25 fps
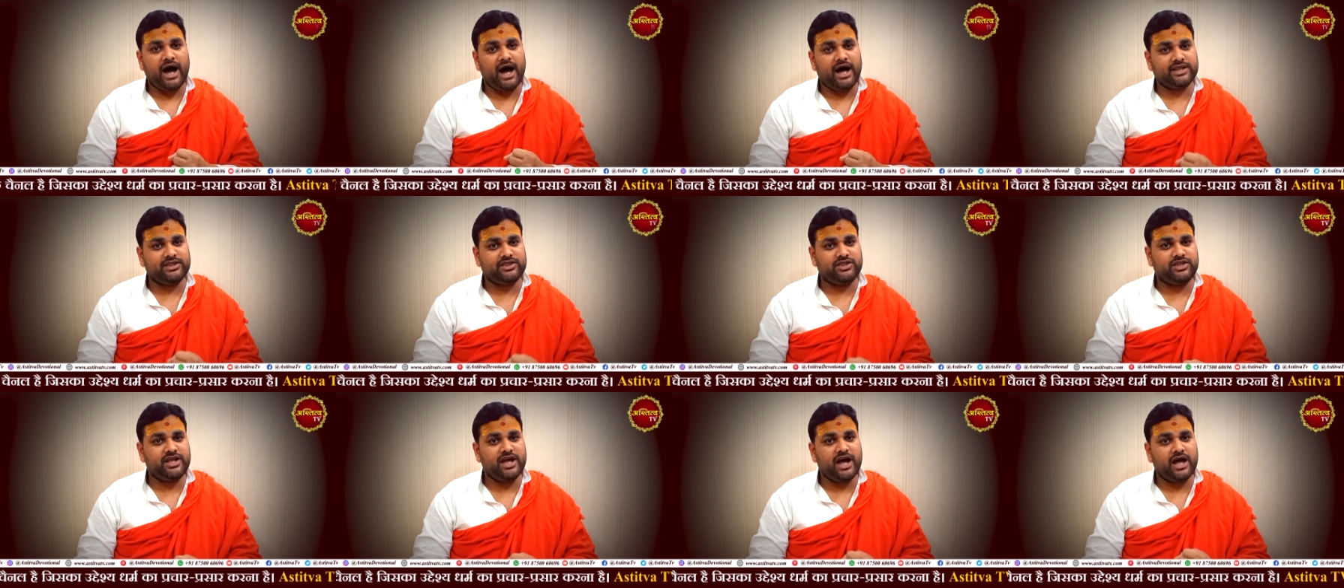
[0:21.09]

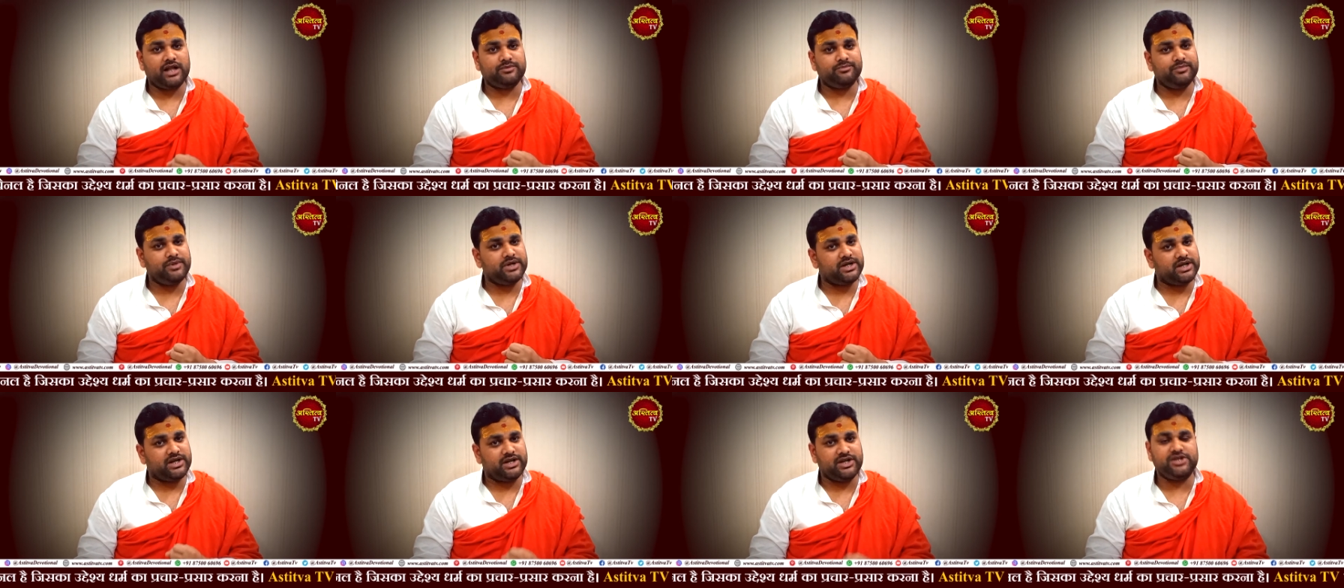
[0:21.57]

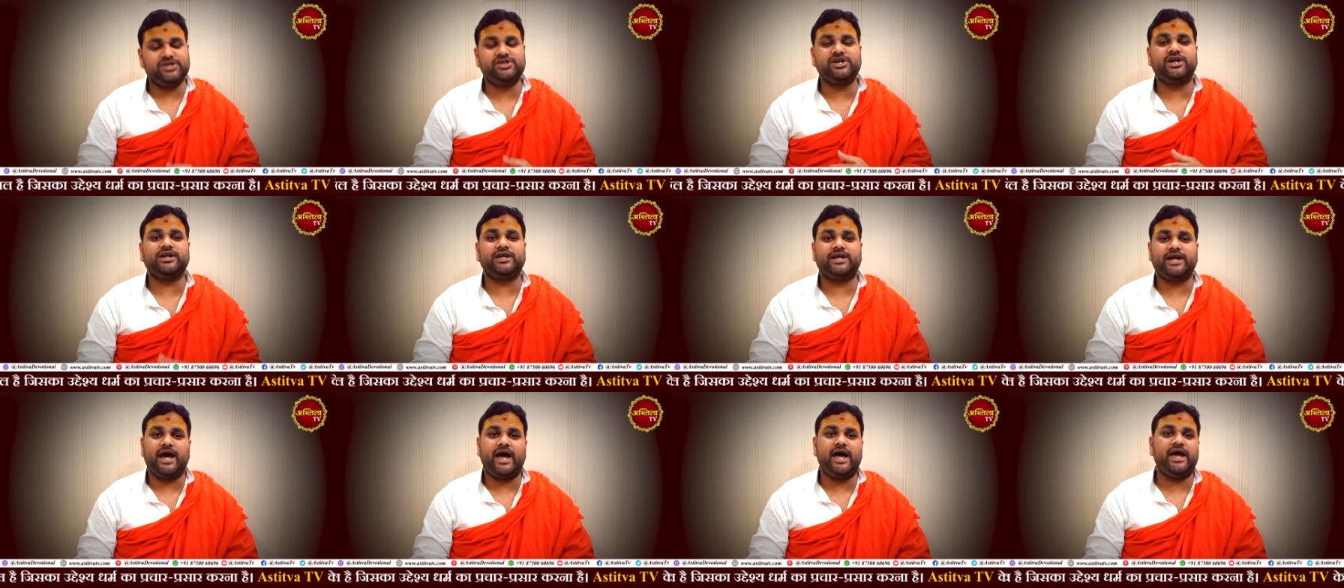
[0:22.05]
आध्यात्मिक
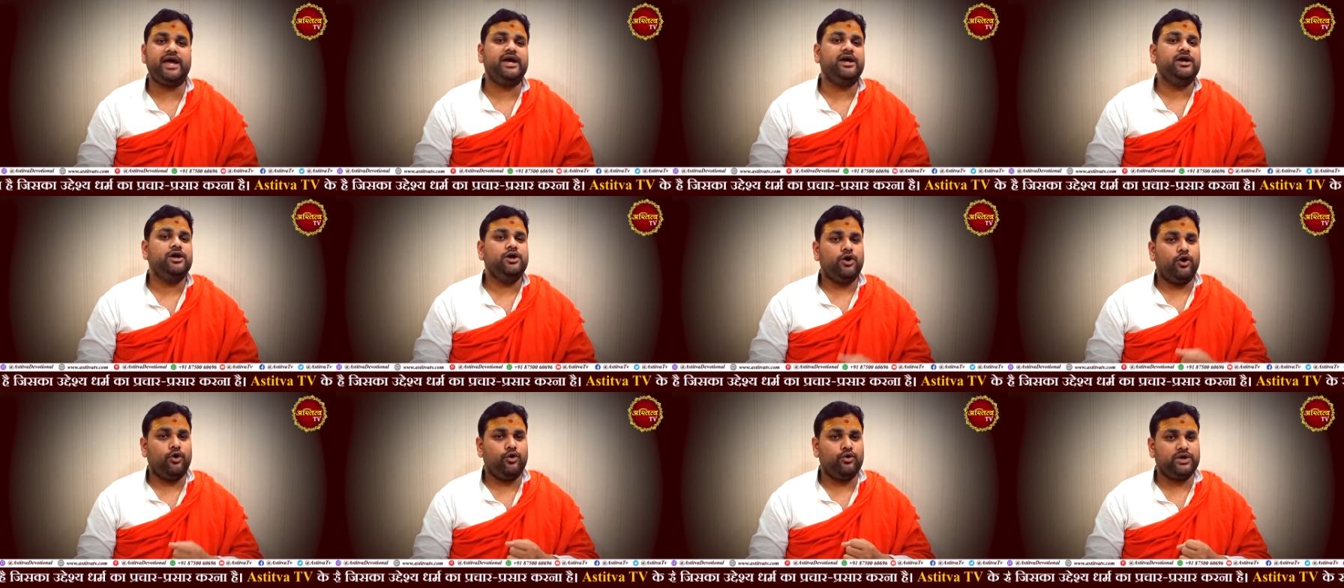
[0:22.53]
रीजन क्या है
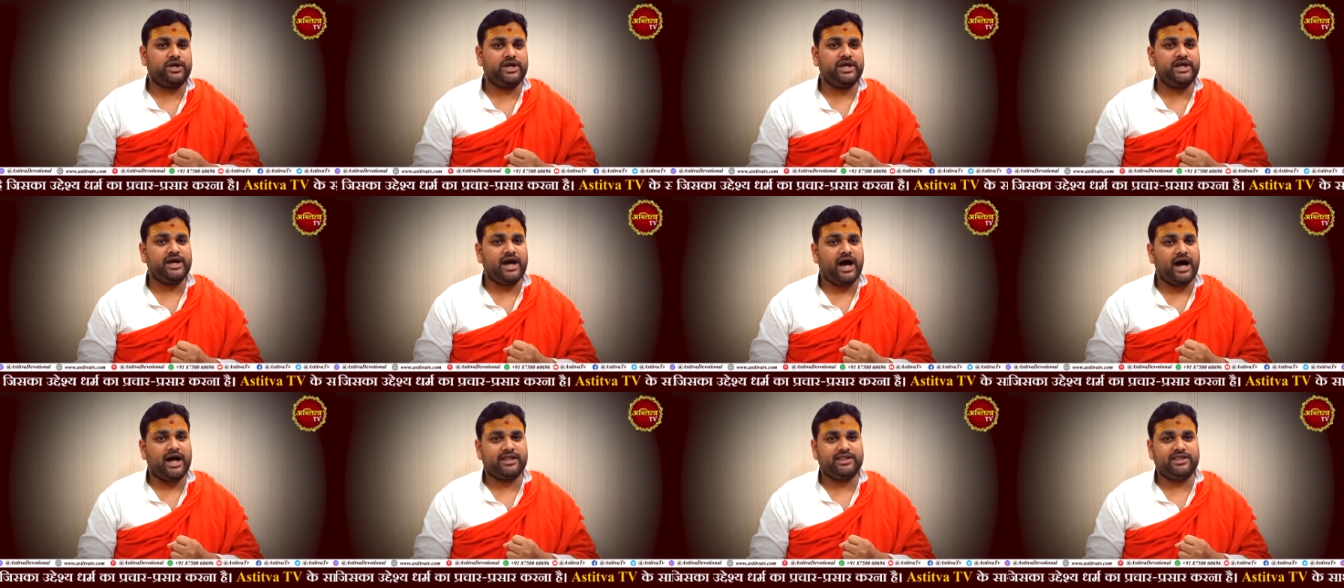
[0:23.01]
और
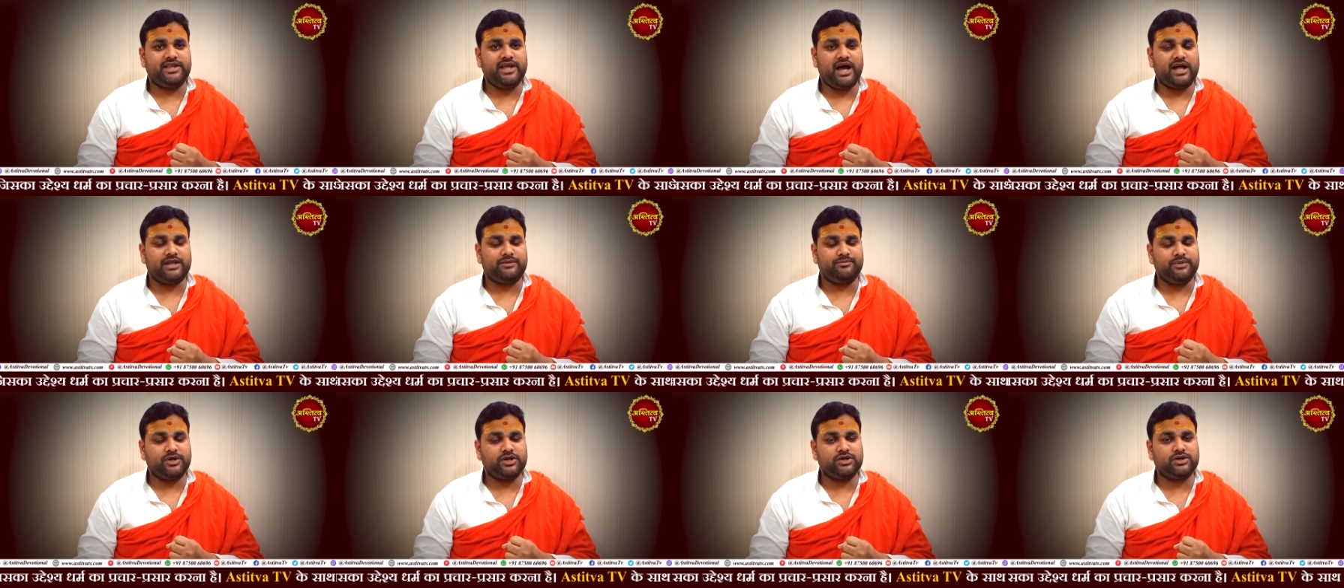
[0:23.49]
उनकी
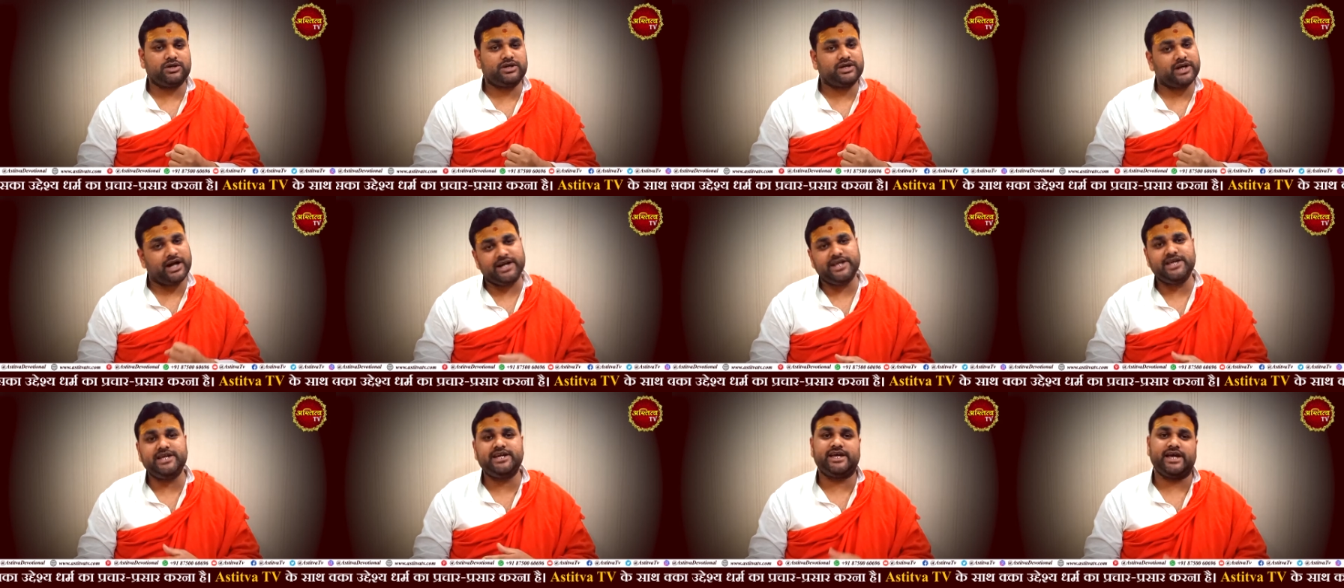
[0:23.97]
आध्यात्मिक
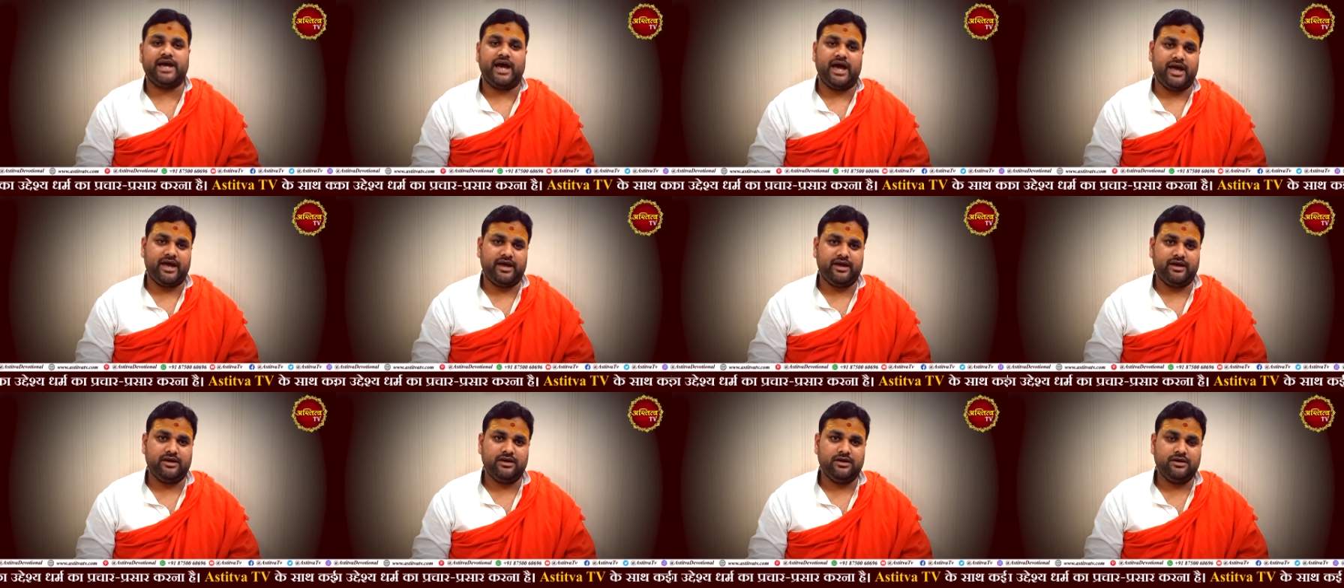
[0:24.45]
कड़ी क्या
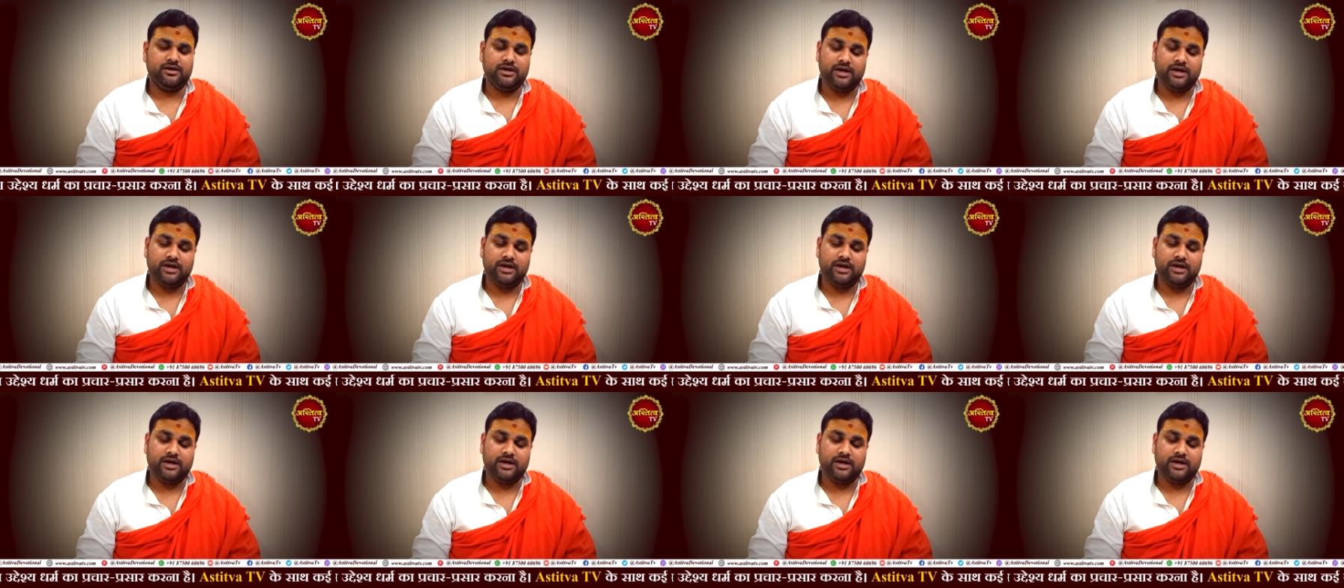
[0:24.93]
है